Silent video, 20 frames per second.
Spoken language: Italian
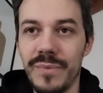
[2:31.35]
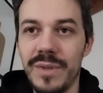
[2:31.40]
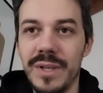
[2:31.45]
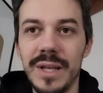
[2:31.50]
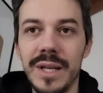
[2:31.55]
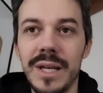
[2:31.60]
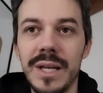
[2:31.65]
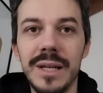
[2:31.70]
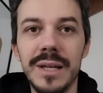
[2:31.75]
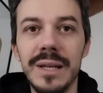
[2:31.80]

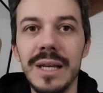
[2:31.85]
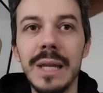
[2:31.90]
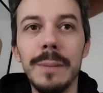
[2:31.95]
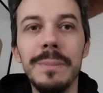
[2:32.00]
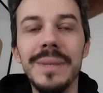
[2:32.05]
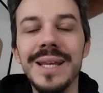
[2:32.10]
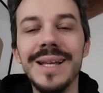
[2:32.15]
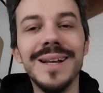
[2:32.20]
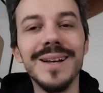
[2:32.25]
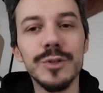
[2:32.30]
Le, le
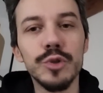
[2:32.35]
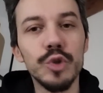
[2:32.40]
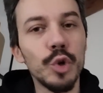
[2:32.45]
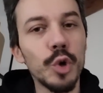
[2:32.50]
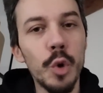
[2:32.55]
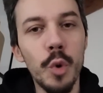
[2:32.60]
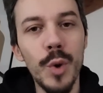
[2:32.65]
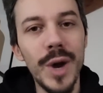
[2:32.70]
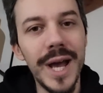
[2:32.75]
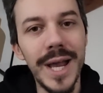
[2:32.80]
big
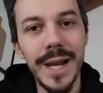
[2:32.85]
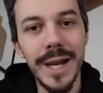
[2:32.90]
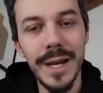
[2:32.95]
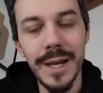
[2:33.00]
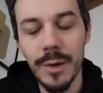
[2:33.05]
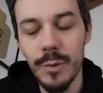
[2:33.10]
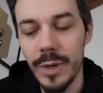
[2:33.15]
sono quelle,